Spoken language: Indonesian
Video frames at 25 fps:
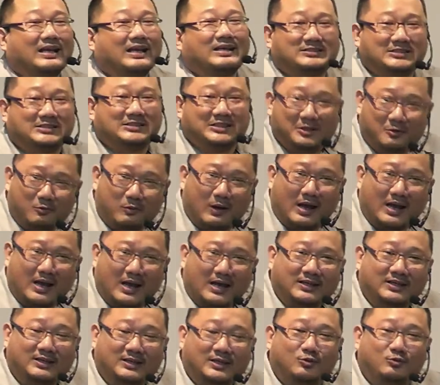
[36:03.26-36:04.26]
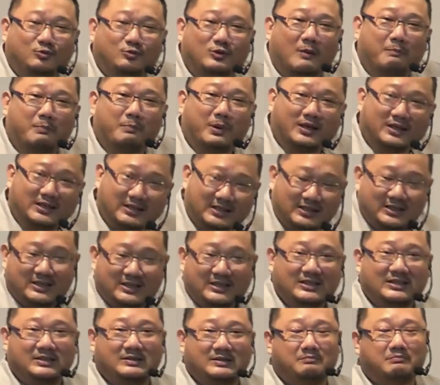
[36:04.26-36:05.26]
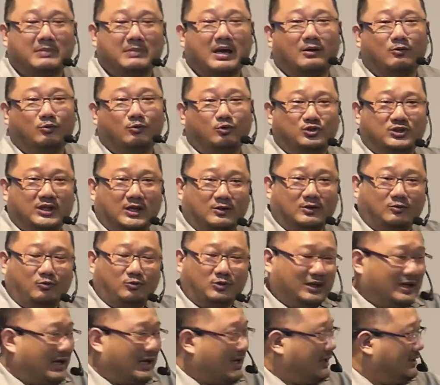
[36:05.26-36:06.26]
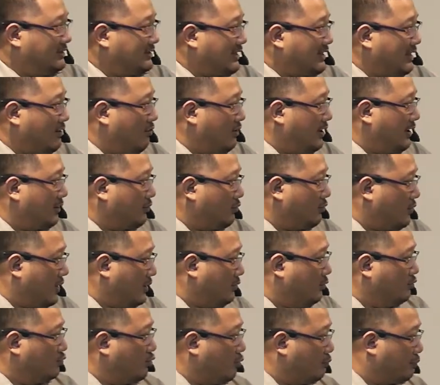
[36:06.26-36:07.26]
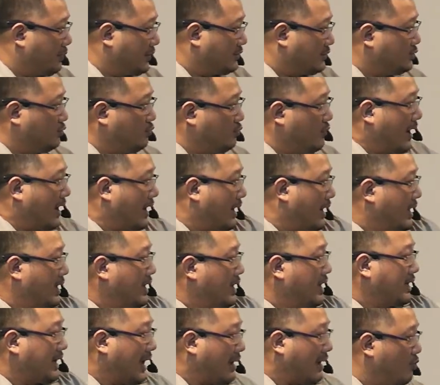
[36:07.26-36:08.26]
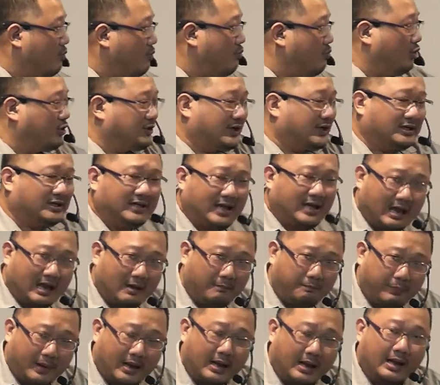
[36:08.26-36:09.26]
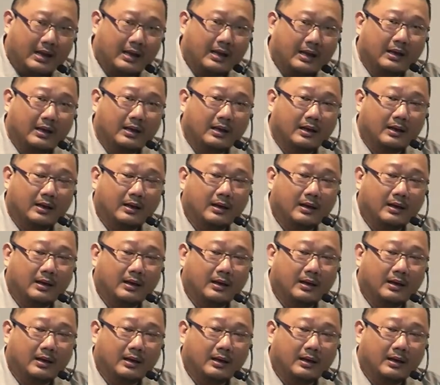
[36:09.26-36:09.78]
kejiwaan ini sudah begini, manusia itu dirancang oleh Tuhan untuk berjuang. Kamu mau jadi apa?